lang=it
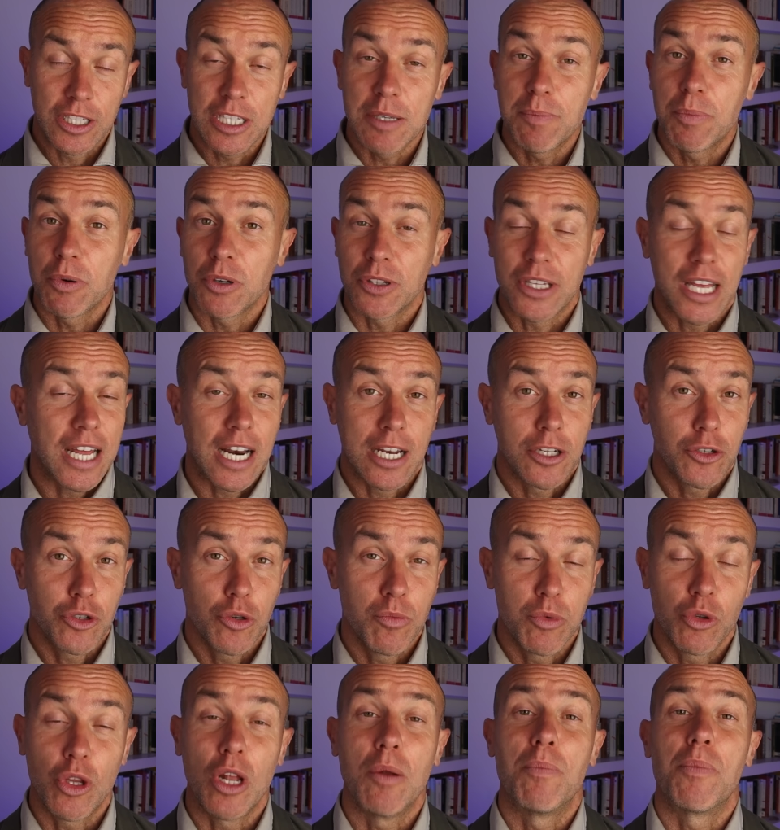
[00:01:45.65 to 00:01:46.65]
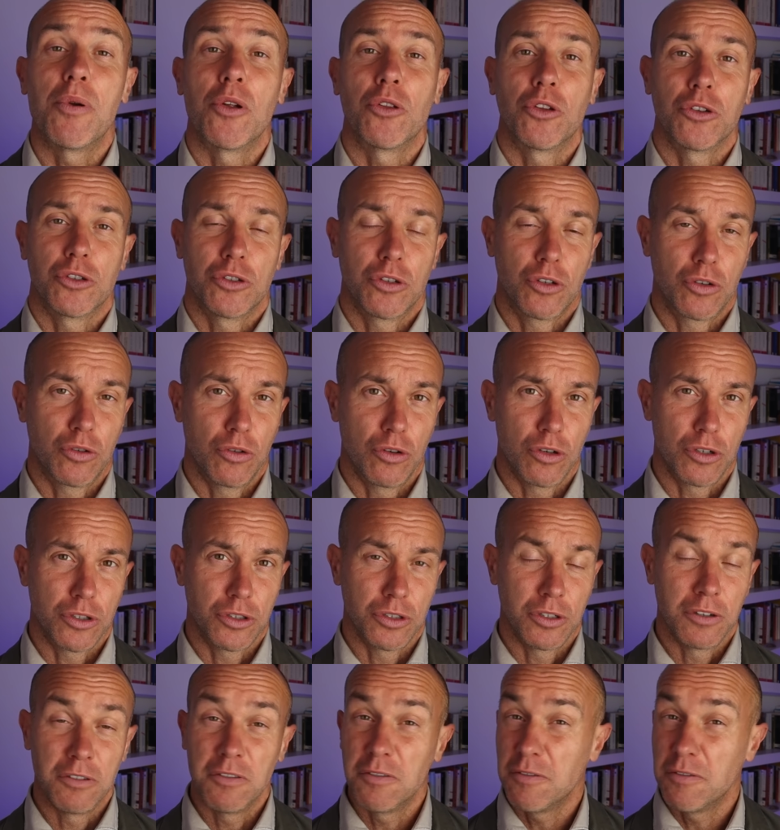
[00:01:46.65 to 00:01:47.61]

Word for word: di portarla subito al pronto soccorso,